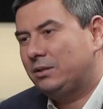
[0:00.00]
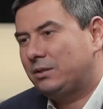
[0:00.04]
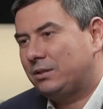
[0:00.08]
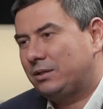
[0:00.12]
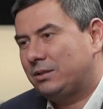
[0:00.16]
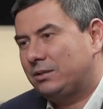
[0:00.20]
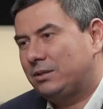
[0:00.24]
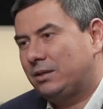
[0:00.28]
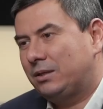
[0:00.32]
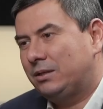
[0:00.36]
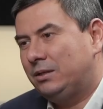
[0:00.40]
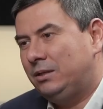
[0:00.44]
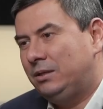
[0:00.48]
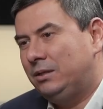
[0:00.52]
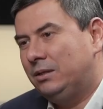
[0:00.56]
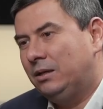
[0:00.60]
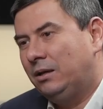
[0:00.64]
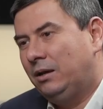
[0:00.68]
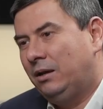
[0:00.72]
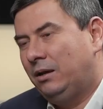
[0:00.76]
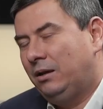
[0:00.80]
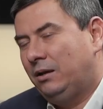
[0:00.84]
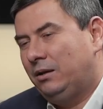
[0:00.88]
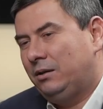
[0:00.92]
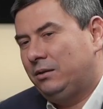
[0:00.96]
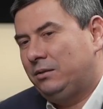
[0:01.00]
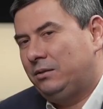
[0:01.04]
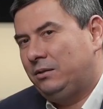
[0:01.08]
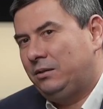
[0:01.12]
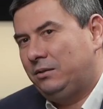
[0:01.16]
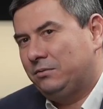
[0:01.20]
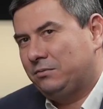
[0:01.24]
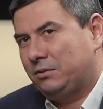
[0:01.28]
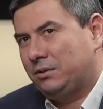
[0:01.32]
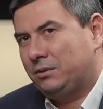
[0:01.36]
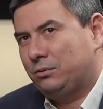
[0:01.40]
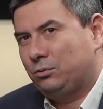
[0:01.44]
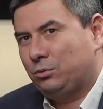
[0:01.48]
города, и
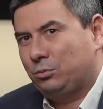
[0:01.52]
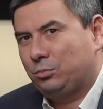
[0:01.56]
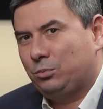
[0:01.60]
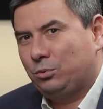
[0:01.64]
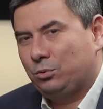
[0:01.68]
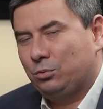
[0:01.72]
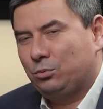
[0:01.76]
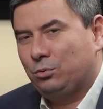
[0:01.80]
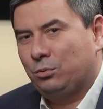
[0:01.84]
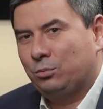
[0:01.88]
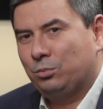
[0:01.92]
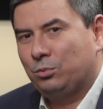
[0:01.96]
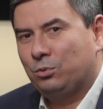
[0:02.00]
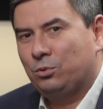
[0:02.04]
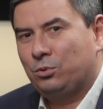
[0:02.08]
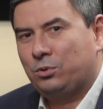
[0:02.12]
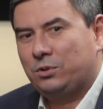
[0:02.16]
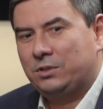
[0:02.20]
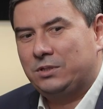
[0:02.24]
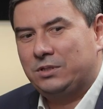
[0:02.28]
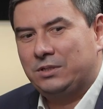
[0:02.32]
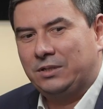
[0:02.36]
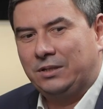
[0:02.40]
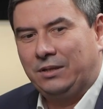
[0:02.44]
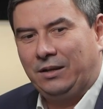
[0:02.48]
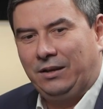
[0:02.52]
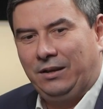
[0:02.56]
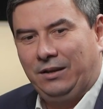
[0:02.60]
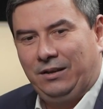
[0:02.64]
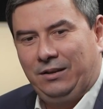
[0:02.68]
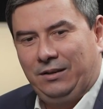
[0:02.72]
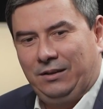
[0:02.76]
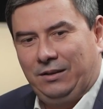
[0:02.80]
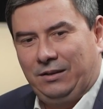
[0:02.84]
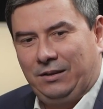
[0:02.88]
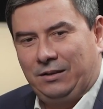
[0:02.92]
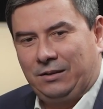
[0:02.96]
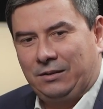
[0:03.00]
ни в одном другом городе
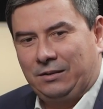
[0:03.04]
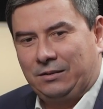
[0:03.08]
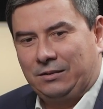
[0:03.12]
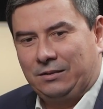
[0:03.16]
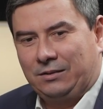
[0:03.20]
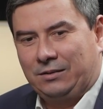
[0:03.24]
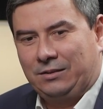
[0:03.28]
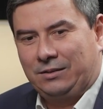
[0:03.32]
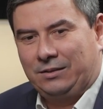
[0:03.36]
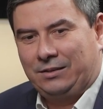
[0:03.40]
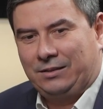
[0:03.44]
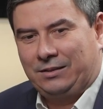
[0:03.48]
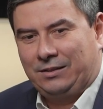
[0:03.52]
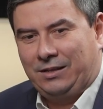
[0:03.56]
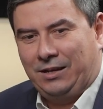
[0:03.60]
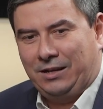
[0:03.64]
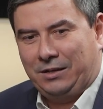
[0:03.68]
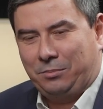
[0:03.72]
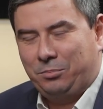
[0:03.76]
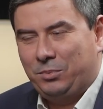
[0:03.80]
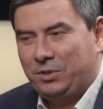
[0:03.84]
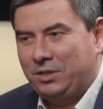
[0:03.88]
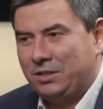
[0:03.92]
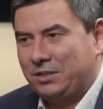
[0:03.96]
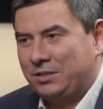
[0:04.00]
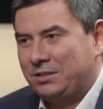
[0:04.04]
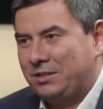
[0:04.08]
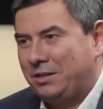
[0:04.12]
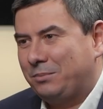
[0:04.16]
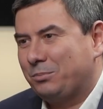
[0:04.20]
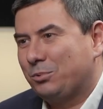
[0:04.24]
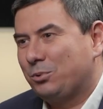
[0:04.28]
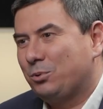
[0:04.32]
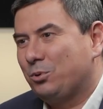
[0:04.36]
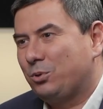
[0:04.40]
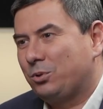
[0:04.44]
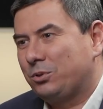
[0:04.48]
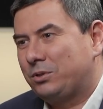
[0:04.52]
э, так меня
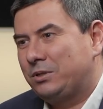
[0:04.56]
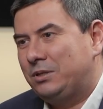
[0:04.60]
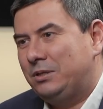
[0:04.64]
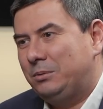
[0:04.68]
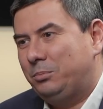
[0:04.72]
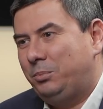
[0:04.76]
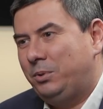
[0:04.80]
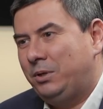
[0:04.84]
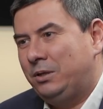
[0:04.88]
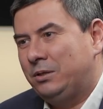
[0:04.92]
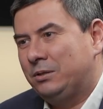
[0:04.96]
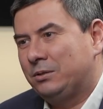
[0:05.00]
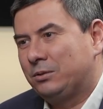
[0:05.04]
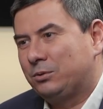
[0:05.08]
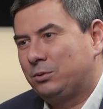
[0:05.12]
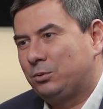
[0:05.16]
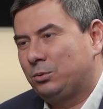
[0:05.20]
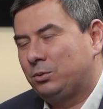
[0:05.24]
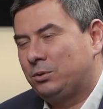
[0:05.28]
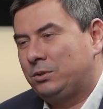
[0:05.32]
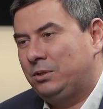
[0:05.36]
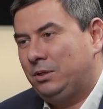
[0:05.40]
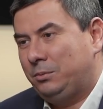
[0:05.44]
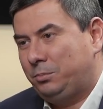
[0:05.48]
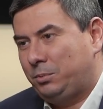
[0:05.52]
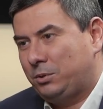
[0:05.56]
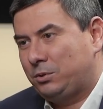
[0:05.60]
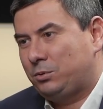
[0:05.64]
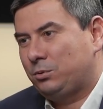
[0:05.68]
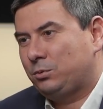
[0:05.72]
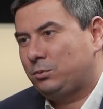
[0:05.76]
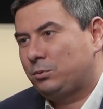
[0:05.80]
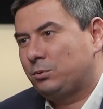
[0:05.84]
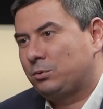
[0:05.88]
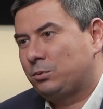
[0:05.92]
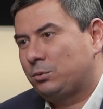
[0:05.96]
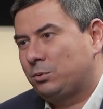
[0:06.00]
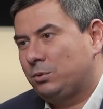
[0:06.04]
сам город не принял. То есть я
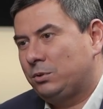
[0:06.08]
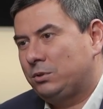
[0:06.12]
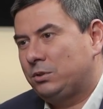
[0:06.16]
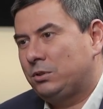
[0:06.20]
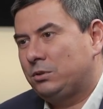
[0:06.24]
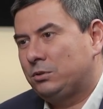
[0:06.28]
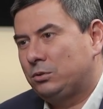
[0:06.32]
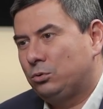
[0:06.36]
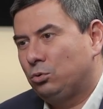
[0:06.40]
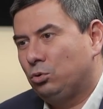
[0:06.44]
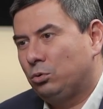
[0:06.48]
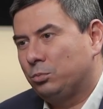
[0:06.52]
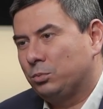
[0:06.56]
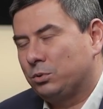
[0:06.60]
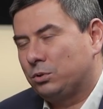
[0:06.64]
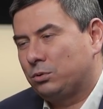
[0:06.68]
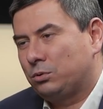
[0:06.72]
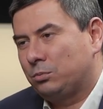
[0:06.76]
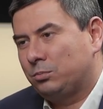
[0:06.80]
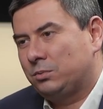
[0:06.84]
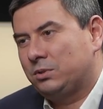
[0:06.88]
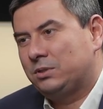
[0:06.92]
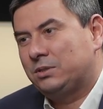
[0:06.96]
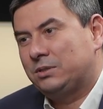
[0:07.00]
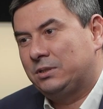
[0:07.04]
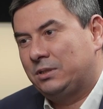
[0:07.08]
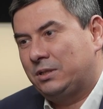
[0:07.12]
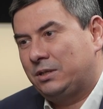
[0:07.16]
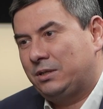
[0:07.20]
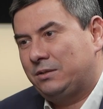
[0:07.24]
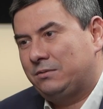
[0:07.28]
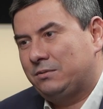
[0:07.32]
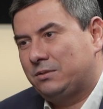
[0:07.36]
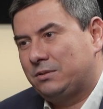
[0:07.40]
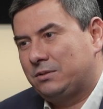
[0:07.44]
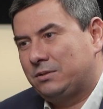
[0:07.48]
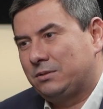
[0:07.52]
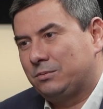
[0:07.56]
почувствовал, что я здесь дома, что мне здесь
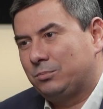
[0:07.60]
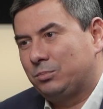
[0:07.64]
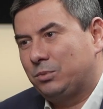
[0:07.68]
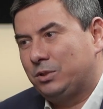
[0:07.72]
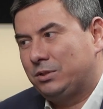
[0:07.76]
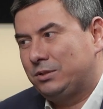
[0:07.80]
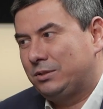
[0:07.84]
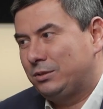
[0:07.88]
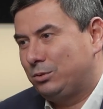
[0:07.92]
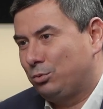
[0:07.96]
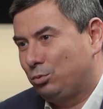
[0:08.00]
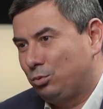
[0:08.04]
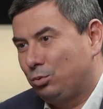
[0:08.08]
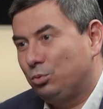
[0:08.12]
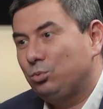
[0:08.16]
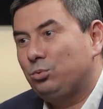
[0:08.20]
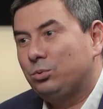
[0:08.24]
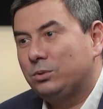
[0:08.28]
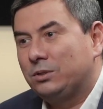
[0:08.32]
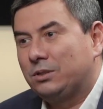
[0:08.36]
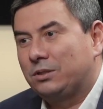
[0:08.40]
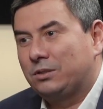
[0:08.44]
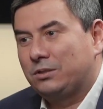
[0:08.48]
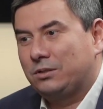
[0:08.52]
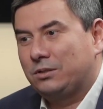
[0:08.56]
нравится, мне здесь уютно и